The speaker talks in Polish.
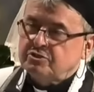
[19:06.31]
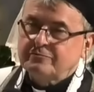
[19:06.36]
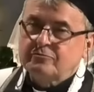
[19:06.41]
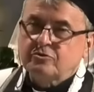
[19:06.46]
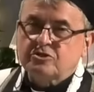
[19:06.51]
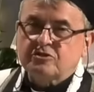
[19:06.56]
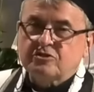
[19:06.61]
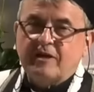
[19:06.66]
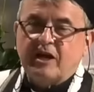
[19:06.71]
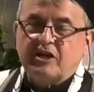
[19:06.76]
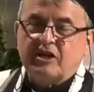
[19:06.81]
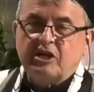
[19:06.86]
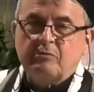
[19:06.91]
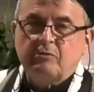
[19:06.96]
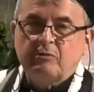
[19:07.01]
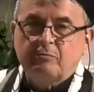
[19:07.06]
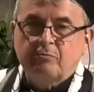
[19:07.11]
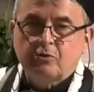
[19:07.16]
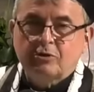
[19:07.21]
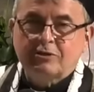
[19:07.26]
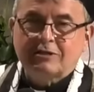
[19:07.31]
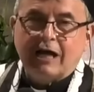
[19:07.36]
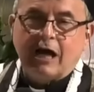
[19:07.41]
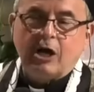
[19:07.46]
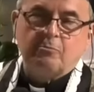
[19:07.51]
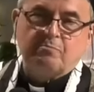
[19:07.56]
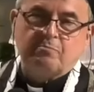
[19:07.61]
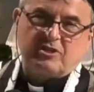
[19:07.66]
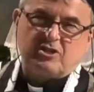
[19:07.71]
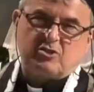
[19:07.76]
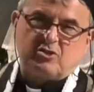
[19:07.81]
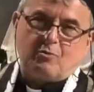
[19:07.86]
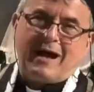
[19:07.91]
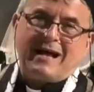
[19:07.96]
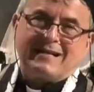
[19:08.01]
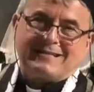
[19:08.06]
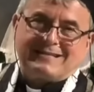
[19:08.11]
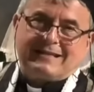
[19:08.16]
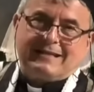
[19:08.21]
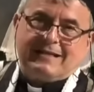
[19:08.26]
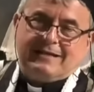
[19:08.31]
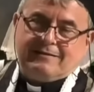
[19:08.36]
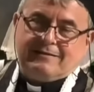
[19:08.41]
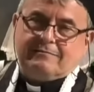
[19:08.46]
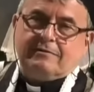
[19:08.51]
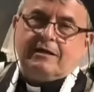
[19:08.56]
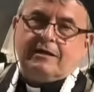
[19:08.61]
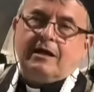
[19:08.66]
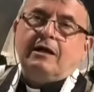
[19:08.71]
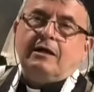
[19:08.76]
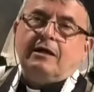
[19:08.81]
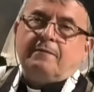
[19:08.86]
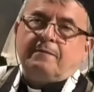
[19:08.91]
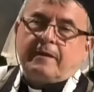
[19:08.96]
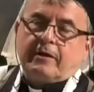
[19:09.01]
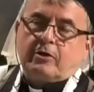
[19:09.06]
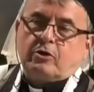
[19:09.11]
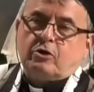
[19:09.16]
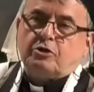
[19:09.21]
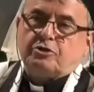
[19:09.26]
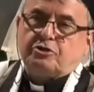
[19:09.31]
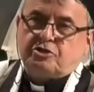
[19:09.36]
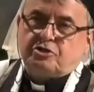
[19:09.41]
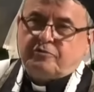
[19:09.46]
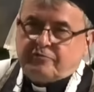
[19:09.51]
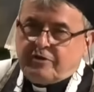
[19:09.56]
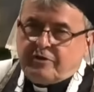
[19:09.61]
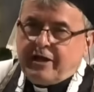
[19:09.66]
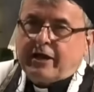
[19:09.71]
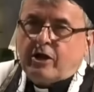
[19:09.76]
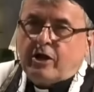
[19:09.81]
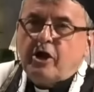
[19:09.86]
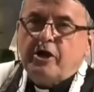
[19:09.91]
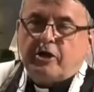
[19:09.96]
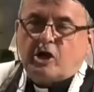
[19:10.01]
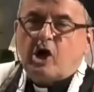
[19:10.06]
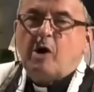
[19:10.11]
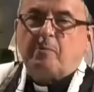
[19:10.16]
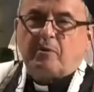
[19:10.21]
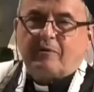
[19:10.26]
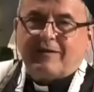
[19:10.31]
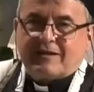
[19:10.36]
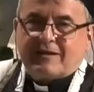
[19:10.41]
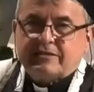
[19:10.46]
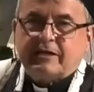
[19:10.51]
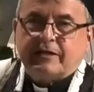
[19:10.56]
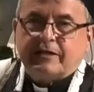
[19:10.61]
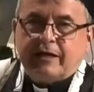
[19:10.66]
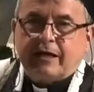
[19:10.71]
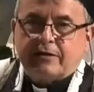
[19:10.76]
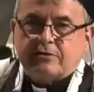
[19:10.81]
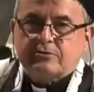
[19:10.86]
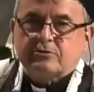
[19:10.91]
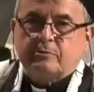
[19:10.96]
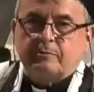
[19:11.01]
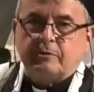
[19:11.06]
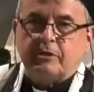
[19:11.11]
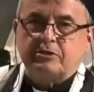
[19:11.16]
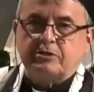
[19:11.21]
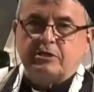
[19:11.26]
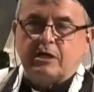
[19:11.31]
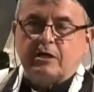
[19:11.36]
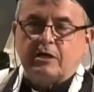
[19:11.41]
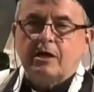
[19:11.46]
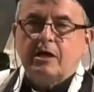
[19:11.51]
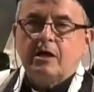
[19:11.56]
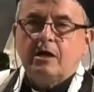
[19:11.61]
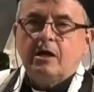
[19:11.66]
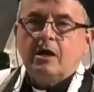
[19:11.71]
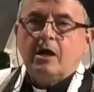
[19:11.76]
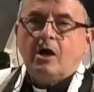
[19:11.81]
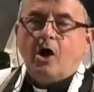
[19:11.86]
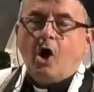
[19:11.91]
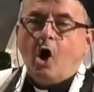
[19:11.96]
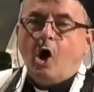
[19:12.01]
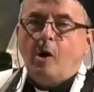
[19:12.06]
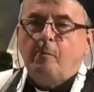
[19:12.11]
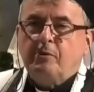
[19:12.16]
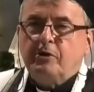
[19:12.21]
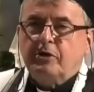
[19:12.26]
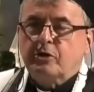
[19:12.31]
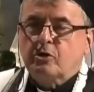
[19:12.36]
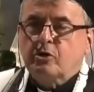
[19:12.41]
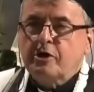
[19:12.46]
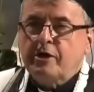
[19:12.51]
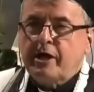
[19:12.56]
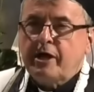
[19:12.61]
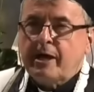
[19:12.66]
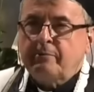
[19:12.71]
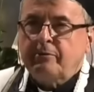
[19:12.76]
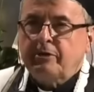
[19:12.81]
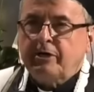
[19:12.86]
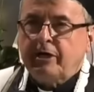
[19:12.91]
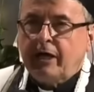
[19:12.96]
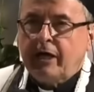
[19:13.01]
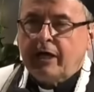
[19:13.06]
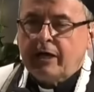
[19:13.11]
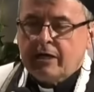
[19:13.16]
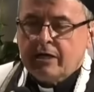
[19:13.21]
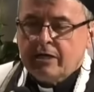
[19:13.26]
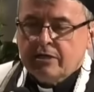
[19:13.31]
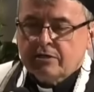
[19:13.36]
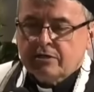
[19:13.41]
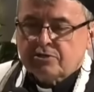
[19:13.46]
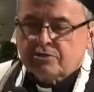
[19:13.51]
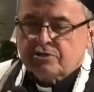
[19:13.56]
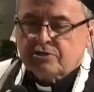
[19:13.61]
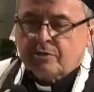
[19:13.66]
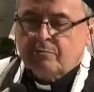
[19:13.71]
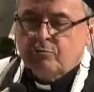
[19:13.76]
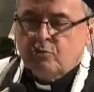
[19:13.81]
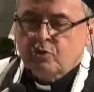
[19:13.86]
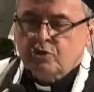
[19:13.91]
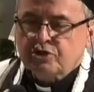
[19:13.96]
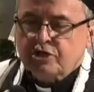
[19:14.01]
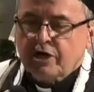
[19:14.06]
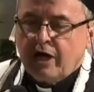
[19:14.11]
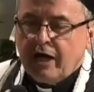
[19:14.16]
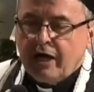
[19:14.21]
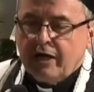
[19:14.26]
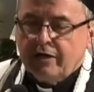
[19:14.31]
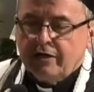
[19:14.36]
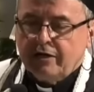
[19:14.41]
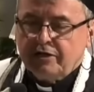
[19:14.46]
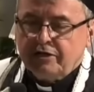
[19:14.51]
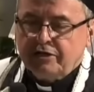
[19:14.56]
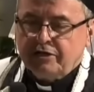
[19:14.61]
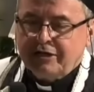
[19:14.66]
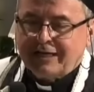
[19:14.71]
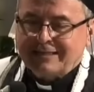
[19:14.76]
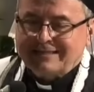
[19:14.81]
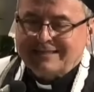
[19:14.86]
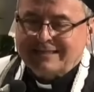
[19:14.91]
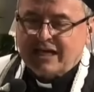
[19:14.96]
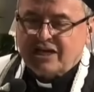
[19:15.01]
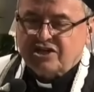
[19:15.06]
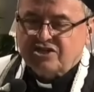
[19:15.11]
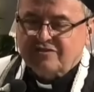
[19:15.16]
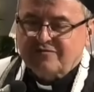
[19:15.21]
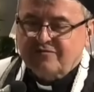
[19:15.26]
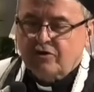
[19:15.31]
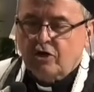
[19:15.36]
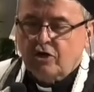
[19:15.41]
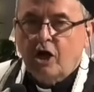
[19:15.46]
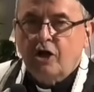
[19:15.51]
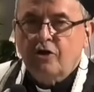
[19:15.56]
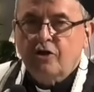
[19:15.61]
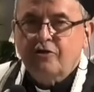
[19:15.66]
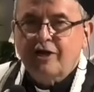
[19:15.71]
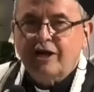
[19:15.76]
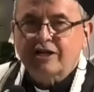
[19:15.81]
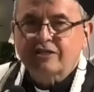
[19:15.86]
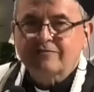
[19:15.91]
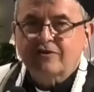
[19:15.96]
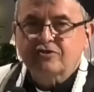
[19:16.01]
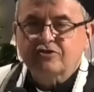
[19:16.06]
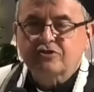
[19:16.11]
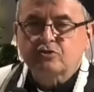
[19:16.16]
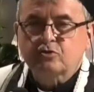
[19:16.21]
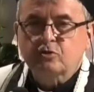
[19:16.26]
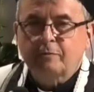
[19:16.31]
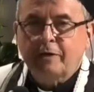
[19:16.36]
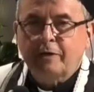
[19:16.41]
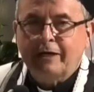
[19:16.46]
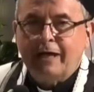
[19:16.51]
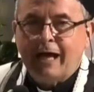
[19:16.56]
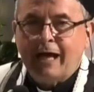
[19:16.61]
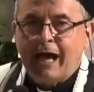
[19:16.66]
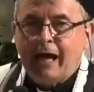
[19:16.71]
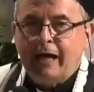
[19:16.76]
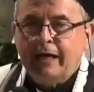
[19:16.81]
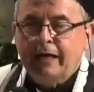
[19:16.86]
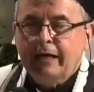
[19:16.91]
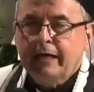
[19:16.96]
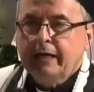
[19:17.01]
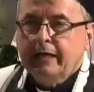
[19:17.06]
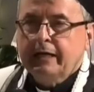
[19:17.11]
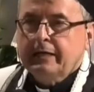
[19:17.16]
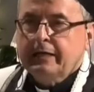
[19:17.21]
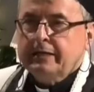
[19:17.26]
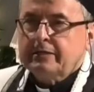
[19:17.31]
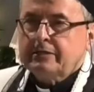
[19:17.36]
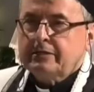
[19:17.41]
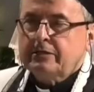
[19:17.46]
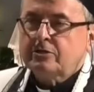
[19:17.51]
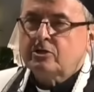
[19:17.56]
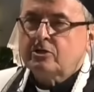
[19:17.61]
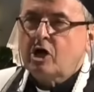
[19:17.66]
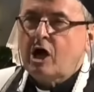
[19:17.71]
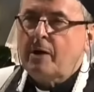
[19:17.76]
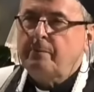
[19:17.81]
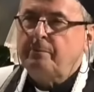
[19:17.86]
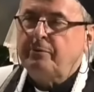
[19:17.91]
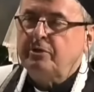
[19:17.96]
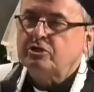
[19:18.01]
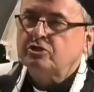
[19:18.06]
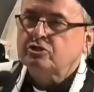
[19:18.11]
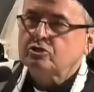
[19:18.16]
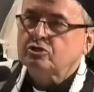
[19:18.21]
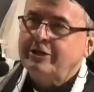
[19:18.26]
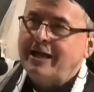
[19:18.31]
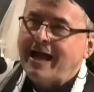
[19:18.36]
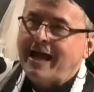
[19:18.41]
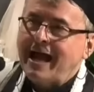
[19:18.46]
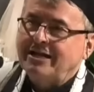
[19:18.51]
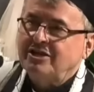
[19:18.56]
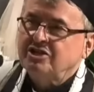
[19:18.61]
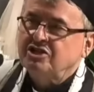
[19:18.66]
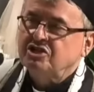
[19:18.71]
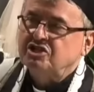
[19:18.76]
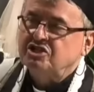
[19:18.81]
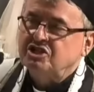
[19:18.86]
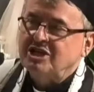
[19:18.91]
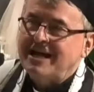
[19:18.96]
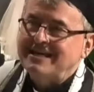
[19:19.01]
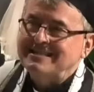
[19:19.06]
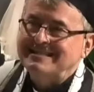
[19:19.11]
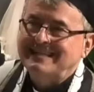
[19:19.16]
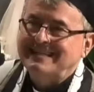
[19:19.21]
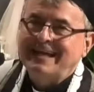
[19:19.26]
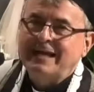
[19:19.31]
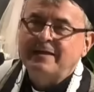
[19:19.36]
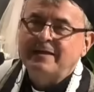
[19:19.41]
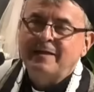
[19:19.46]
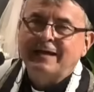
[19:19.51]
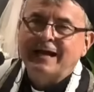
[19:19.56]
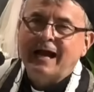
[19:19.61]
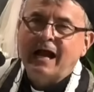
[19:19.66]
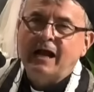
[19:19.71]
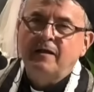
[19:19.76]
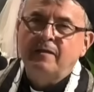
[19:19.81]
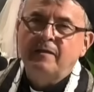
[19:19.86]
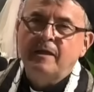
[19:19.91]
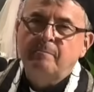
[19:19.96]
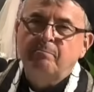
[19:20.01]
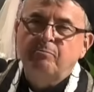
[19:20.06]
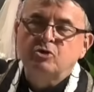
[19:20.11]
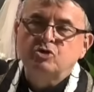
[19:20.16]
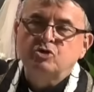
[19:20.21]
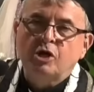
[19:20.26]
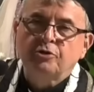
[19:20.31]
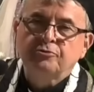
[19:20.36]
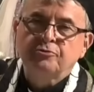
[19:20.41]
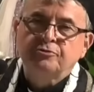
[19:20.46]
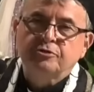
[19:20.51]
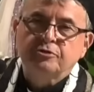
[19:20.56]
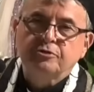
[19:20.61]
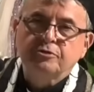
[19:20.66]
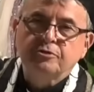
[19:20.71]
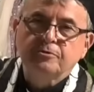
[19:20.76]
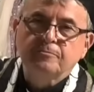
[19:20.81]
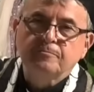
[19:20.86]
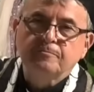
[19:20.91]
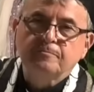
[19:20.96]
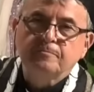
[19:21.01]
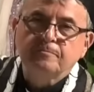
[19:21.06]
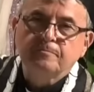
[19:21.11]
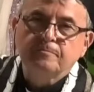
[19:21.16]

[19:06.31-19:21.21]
przywództwo, jakie mi Bóg dał przez łaskę tego dziwnego jego prowadzenia, rozumiecie, obliguje mnie, że muszę ja też wglądać wasze sumienia i robić co jakiś czas generalne porządki.